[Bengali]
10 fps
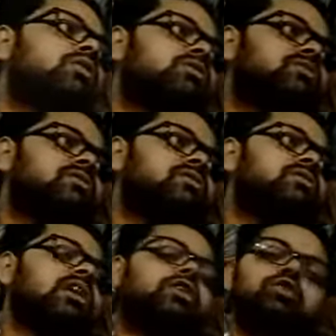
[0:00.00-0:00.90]
লসেস
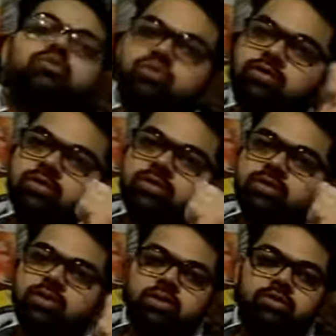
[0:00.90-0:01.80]
আর টুথ
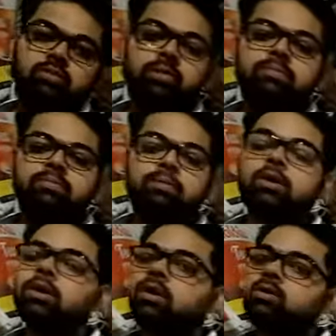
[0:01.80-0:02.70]
তোমরা
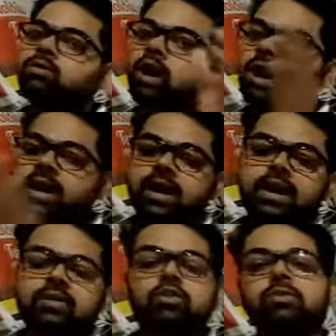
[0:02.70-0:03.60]
পড়ানোর আগে
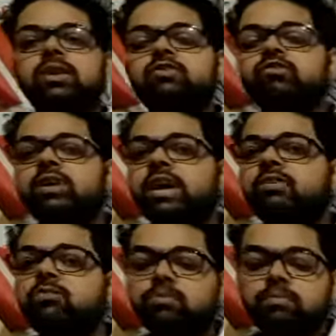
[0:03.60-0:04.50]
সবাই নিশ্চয়ই
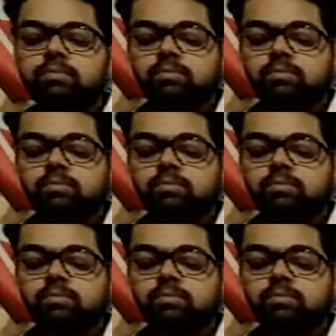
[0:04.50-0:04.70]
টেক্সট বুক